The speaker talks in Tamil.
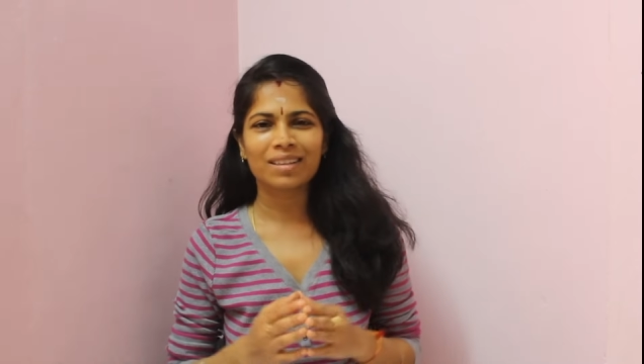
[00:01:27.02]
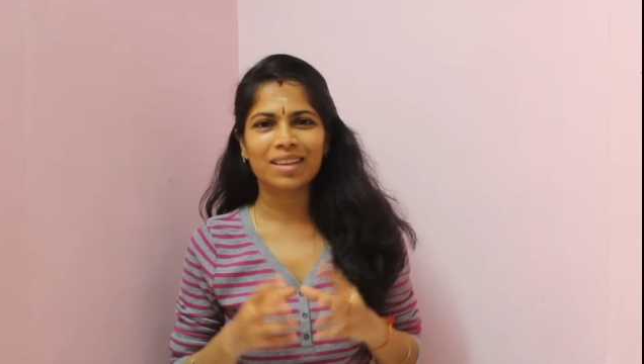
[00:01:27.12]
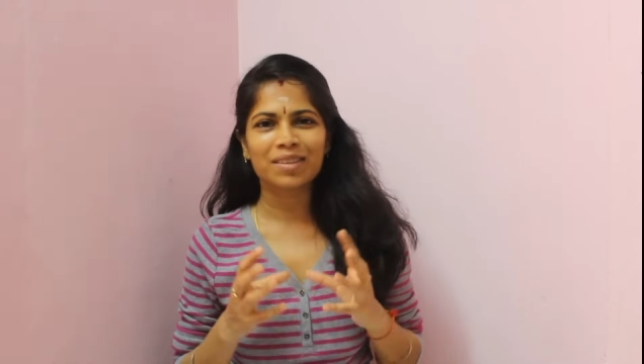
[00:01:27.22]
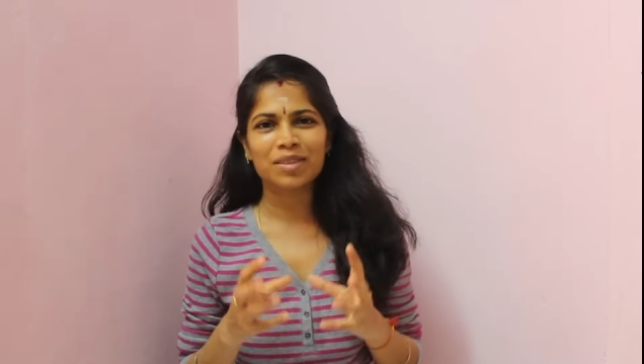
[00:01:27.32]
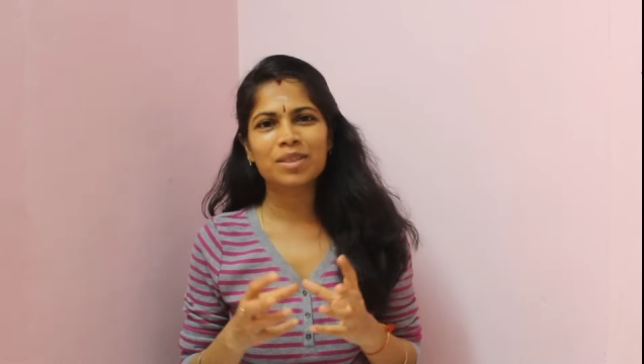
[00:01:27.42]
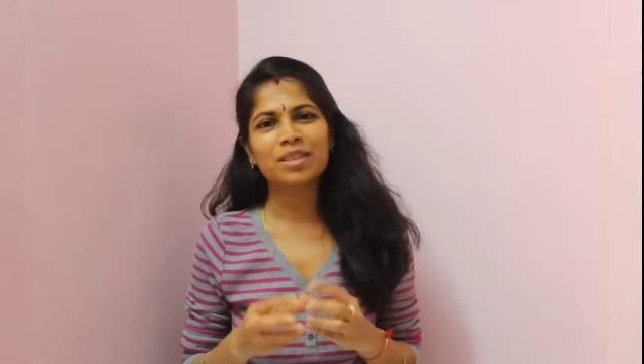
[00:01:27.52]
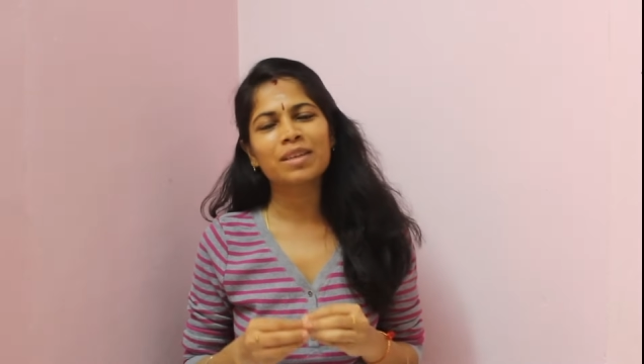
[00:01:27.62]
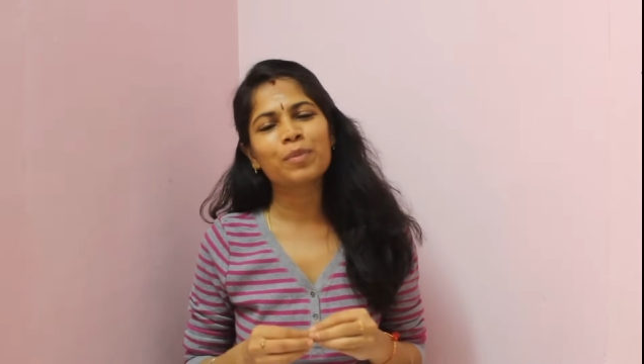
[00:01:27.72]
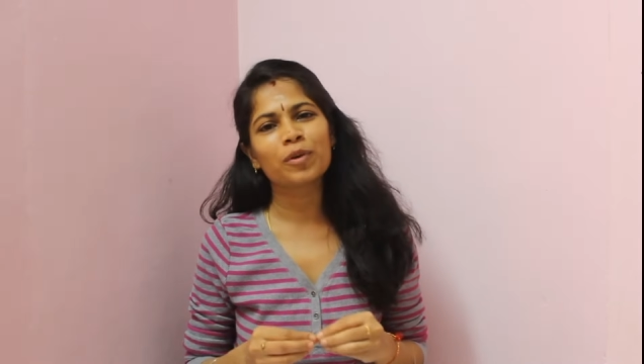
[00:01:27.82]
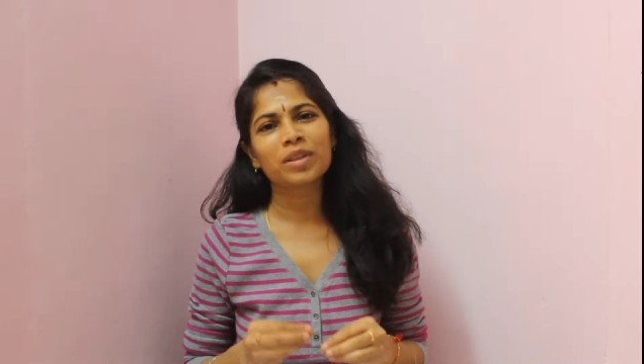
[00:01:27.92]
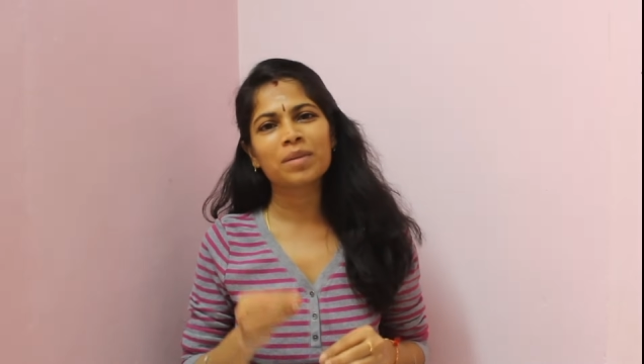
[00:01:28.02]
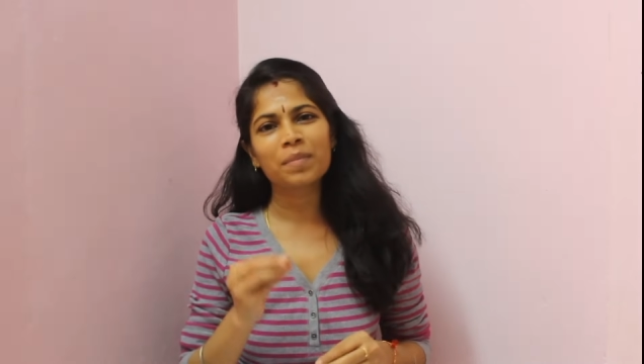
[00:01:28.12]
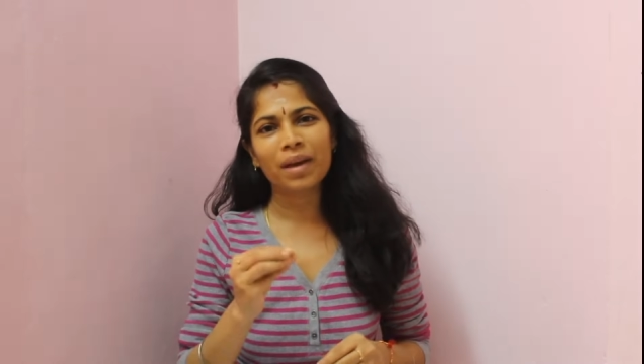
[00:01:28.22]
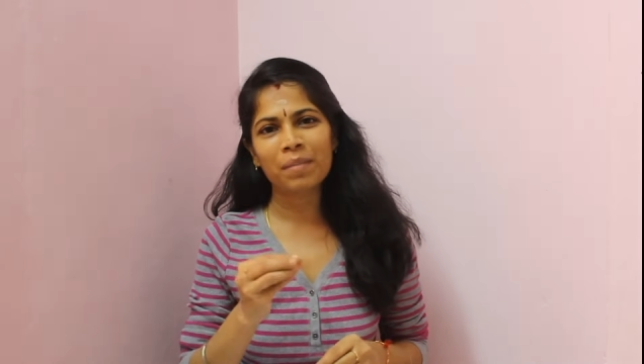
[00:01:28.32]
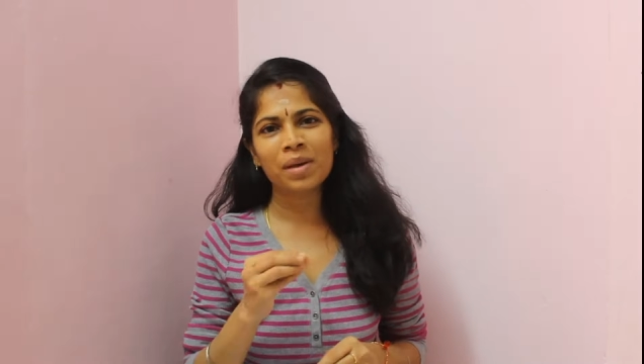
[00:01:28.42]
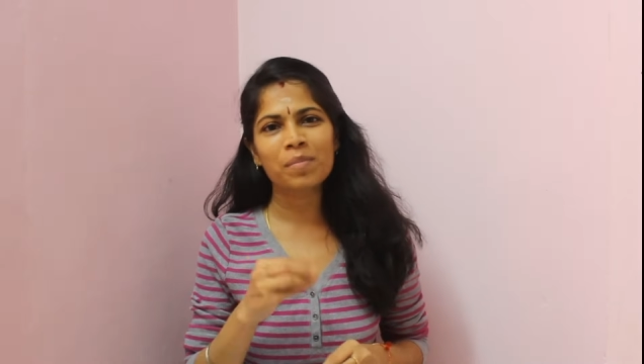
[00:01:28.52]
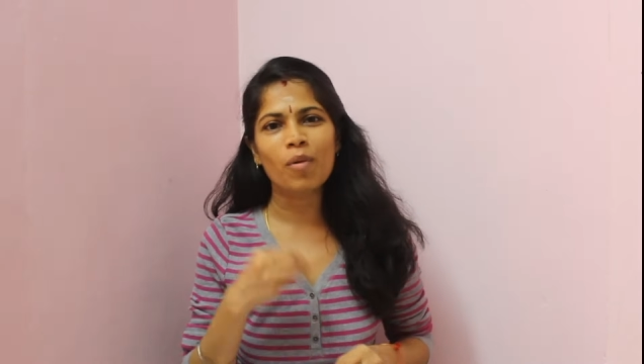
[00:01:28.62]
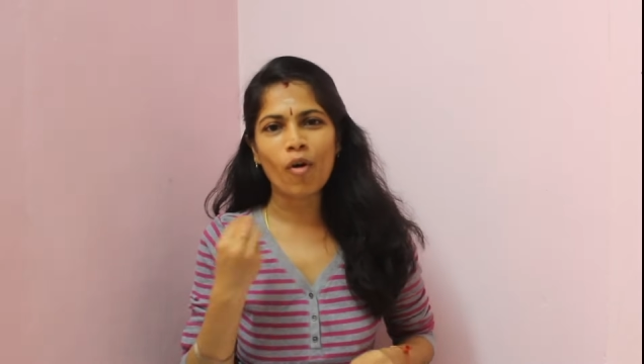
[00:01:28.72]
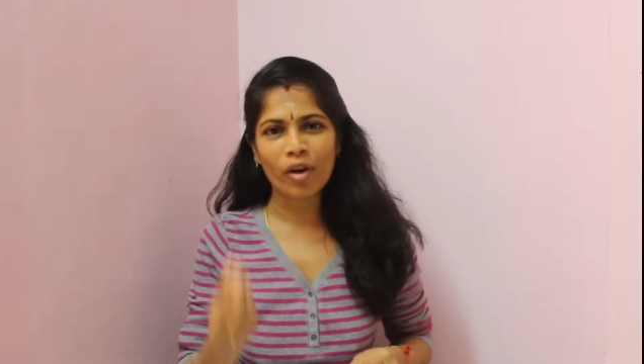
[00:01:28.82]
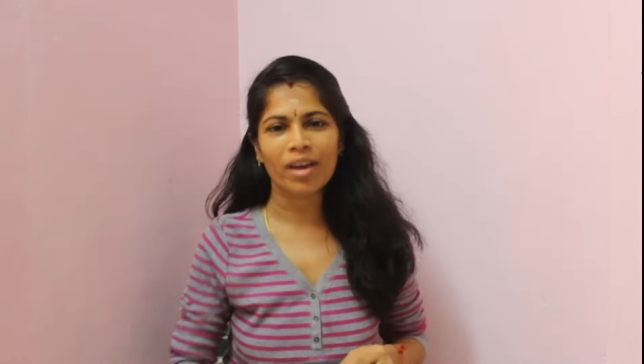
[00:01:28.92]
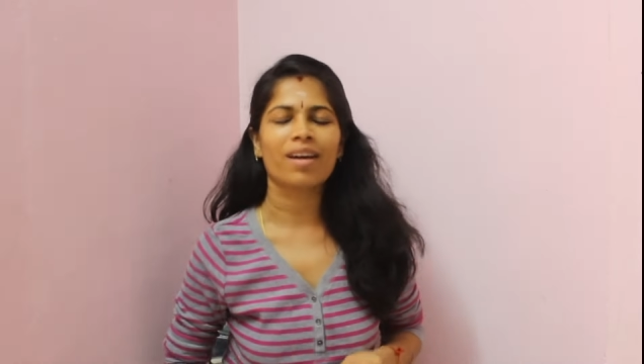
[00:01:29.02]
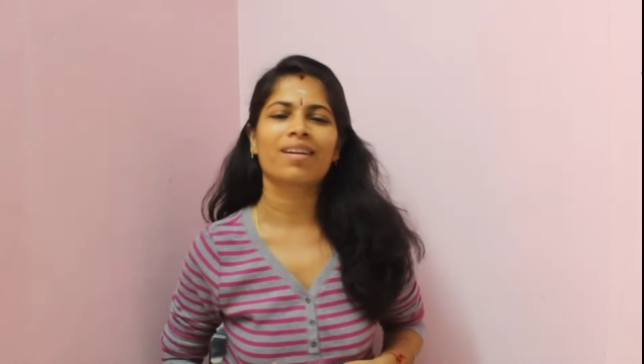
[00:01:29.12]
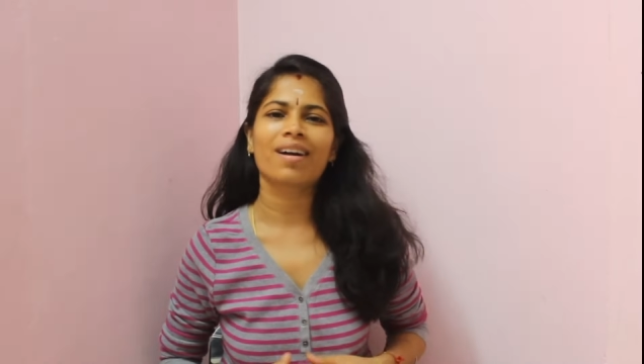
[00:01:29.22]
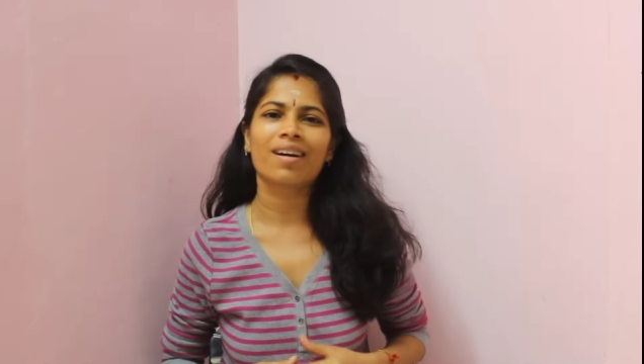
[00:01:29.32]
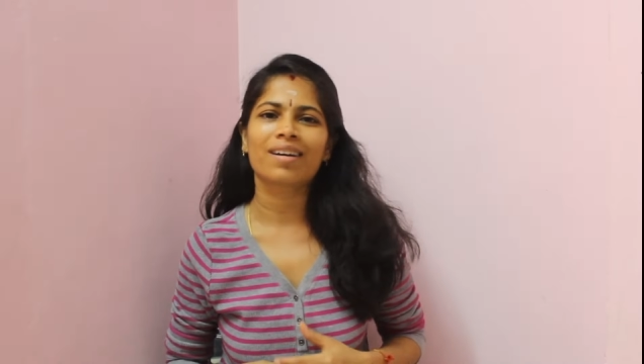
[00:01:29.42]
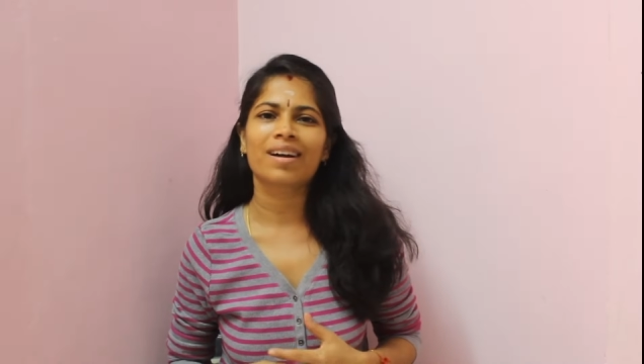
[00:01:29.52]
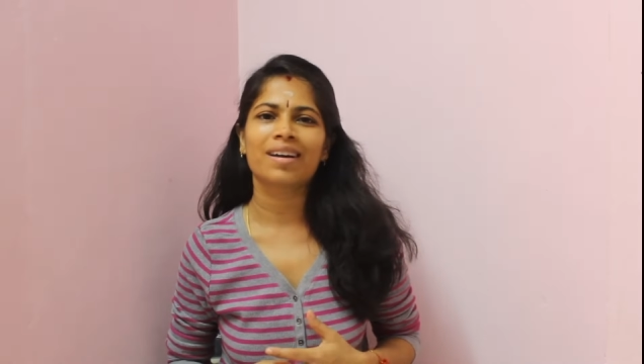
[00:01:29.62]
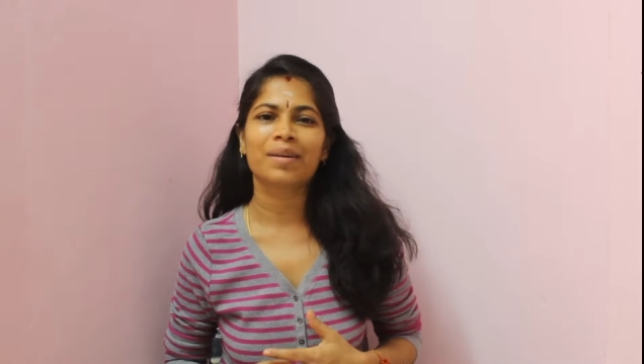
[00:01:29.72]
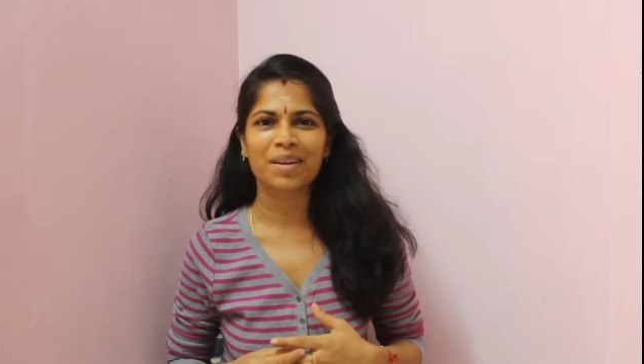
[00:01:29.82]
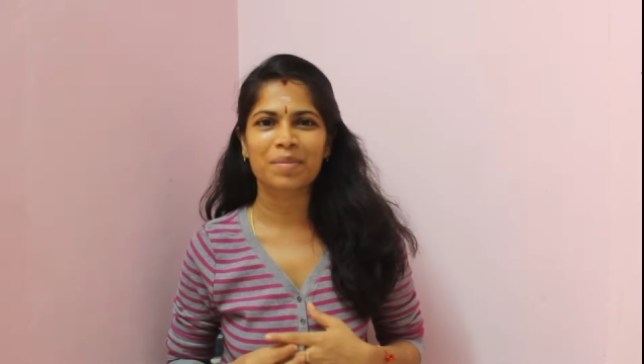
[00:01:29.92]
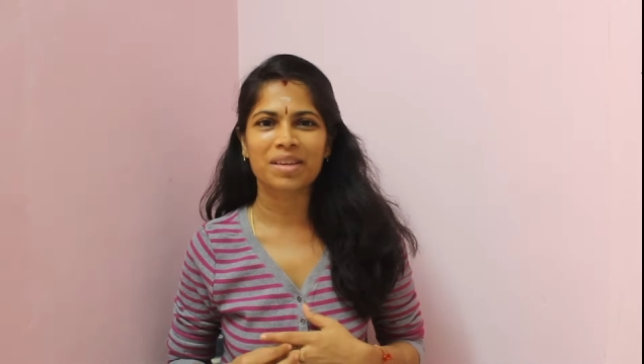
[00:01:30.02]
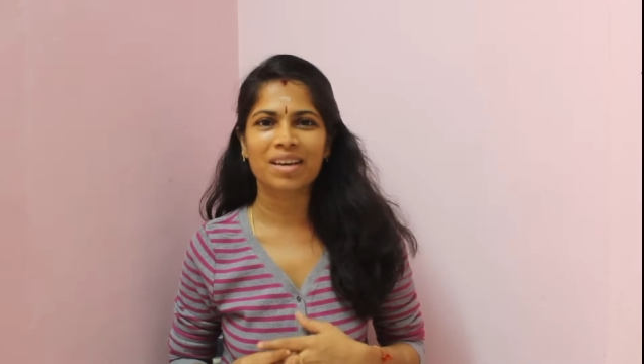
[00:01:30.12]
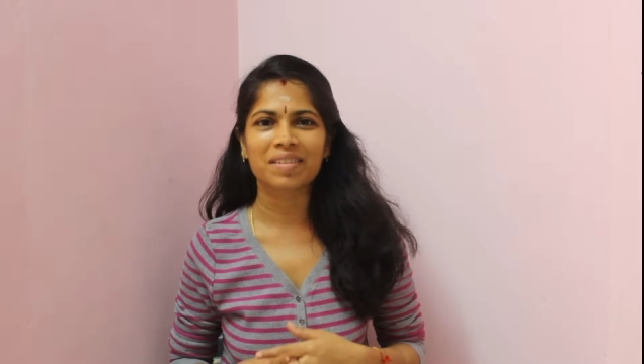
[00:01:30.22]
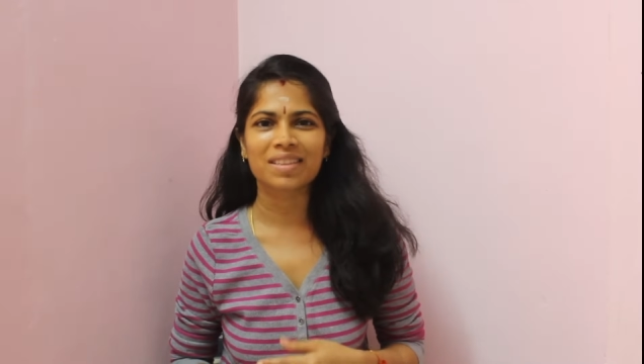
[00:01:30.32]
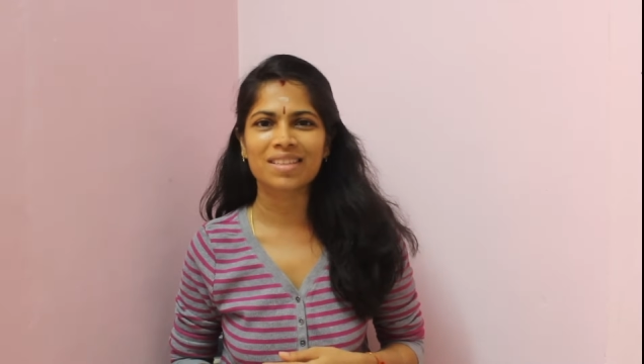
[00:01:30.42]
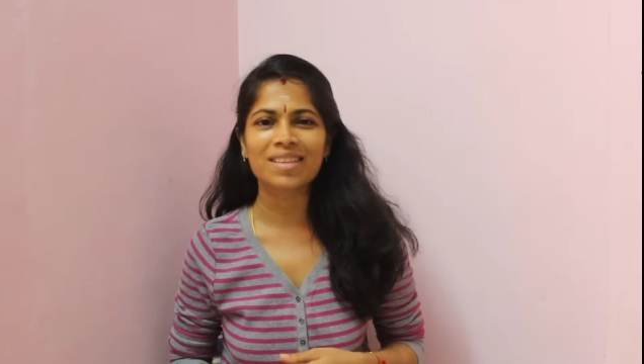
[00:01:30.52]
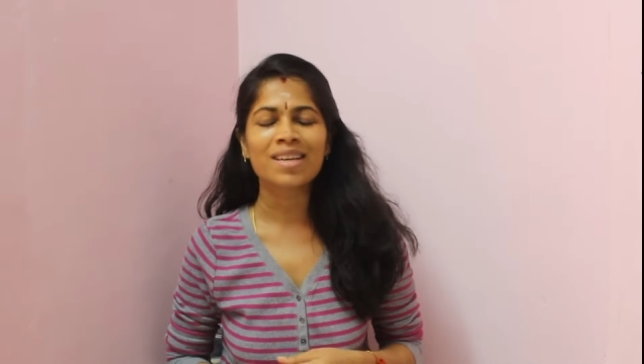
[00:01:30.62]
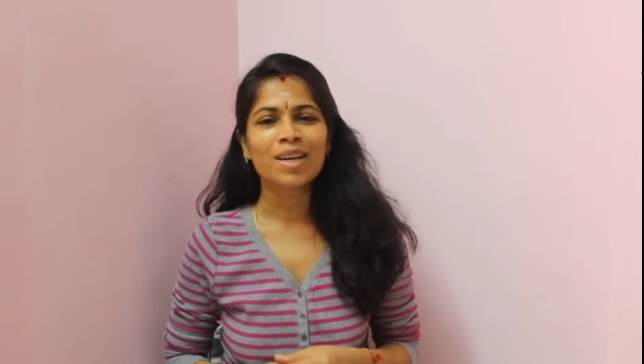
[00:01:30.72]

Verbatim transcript: அதாவது இப்போ வந்து பேபி பாயாக இருக்காங்க அப்படின்னா வந்து